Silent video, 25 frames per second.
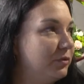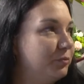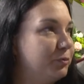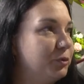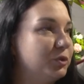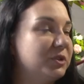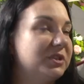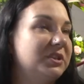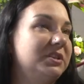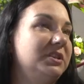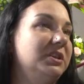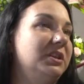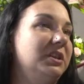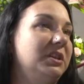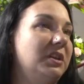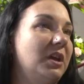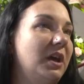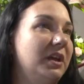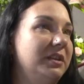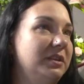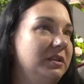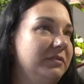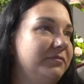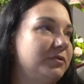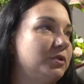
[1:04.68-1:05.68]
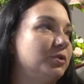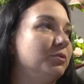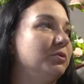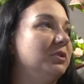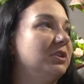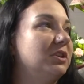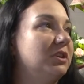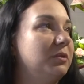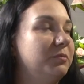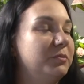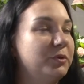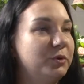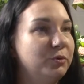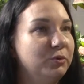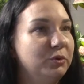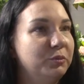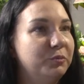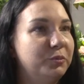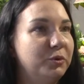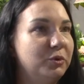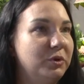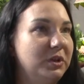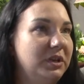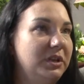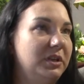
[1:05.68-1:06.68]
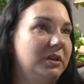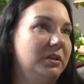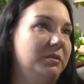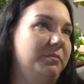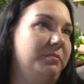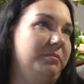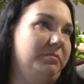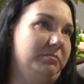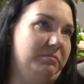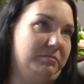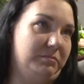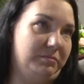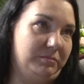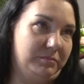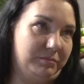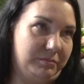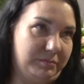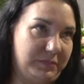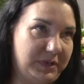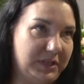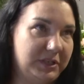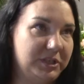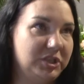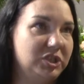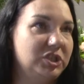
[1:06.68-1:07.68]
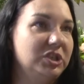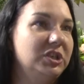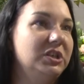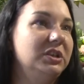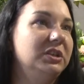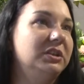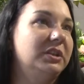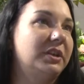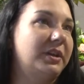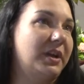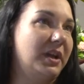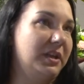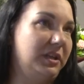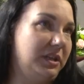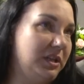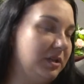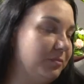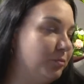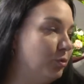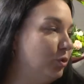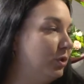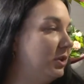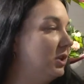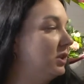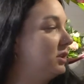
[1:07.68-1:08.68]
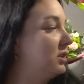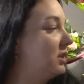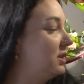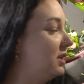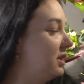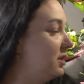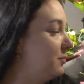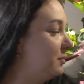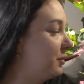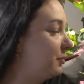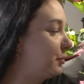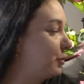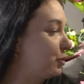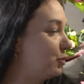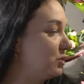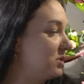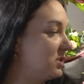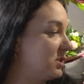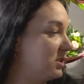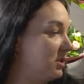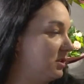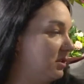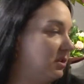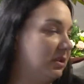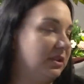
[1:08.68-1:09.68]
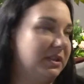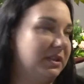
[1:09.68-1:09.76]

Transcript: выпускники, они все-таки берут более большие, дорогие букеты, либо просто